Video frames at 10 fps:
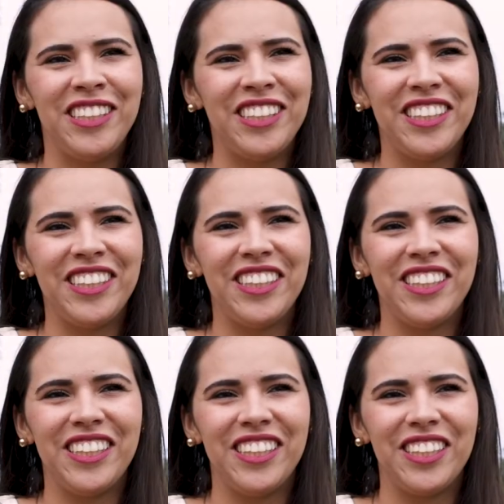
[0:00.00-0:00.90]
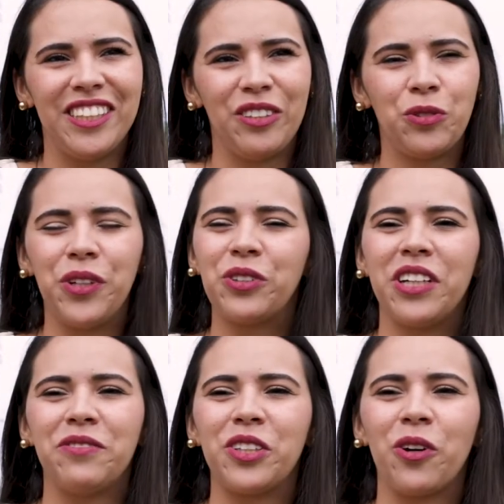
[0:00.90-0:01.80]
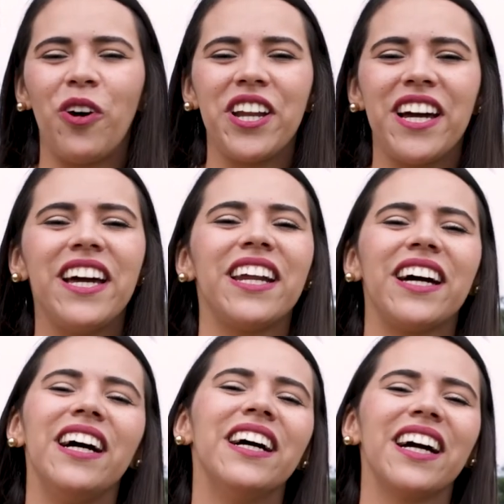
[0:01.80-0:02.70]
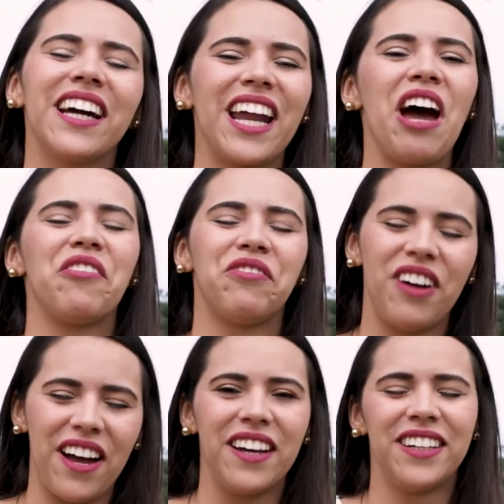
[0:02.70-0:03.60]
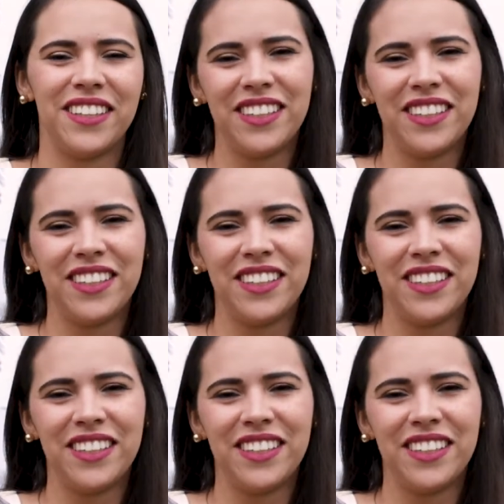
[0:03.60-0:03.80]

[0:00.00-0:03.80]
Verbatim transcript: E o intuito da Vitória era gravar